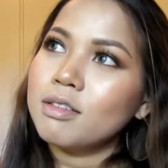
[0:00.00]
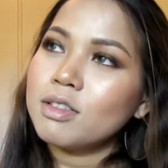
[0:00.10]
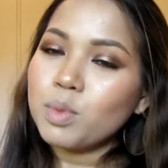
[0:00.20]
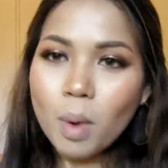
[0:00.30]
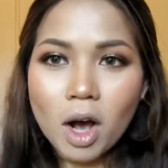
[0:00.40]
ส
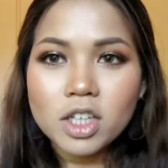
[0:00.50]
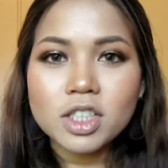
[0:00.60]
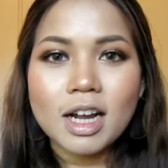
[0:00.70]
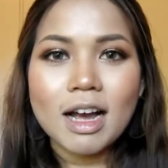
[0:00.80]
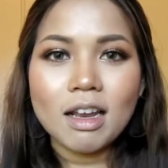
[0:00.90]
วอช
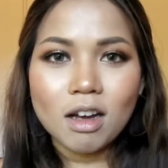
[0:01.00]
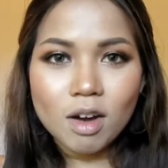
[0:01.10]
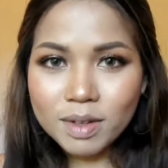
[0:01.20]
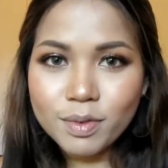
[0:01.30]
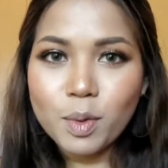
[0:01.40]
นะคะ แล้วก็
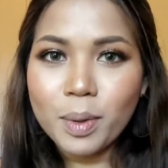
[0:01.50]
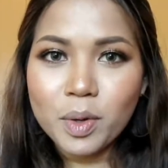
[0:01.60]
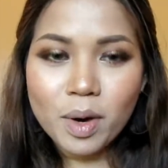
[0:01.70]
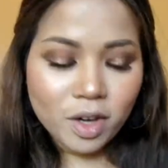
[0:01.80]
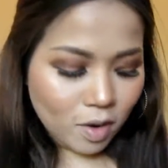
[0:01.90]
รีวิวไป
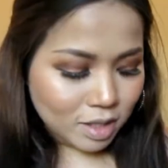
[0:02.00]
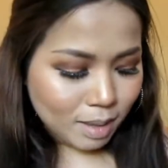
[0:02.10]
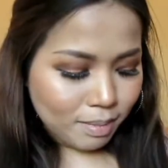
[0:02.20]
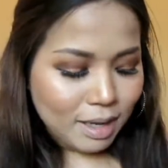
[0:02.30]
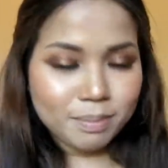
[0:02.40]
ด้วยเนาะ
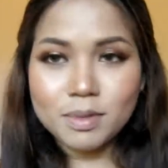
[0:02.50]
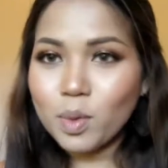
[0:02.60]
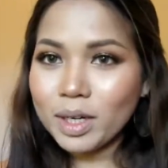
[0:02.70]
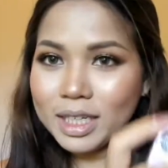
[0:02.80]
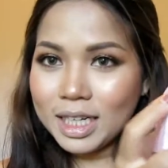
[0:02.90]
สำหรับตั
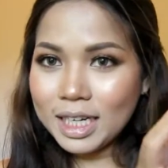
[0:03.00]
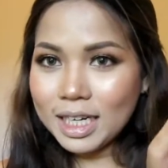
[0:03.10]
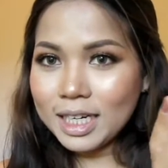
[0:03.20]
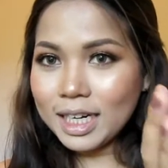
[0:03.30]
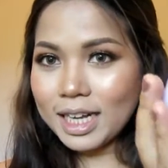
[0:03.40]
วนี้
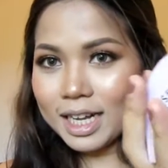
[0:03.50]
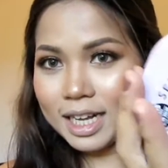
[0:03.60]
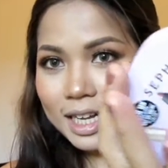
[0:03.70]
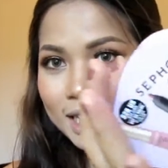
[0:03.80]
นะคะ